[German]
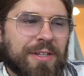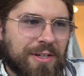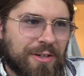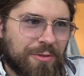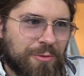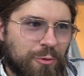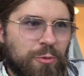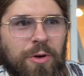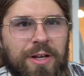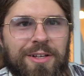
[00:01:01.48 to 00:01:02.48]
ihrer
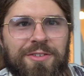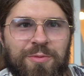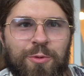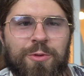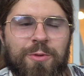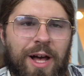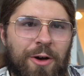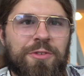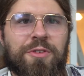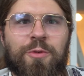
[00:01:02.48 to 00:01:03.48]
Übergangswohnung
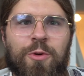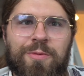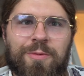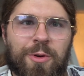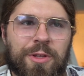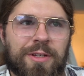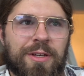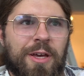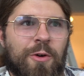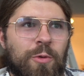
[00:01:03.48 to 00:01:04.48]
rausgeworfen
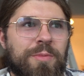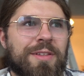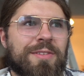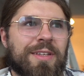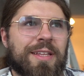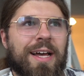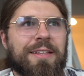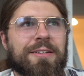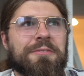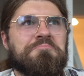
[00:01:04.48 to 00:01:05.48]
wurde, um jetzt in
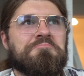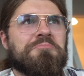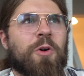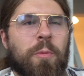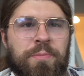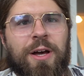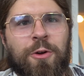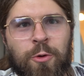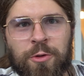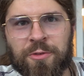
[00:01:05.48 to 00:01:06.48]
eine
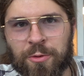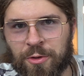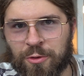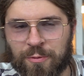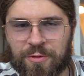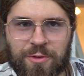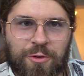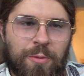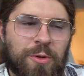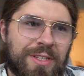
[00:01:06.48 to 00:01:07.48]
Obdachlosenunterkunft zu
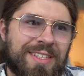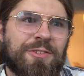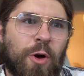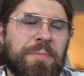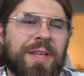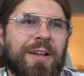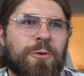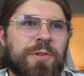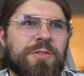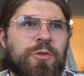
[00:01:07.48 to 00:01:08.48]
kommen. Und in dieser
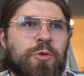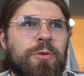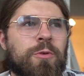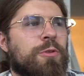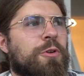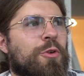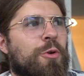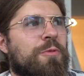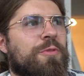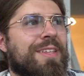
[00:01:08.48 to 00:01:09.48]

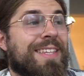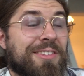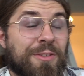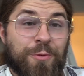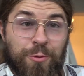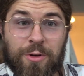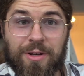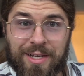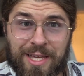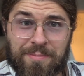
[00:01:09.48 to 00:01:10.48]
Obdachlosenunterkunft, in der sie früher
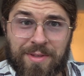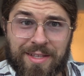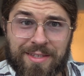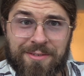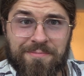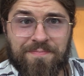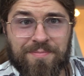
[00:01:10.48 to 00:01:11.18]
gelebt hatte,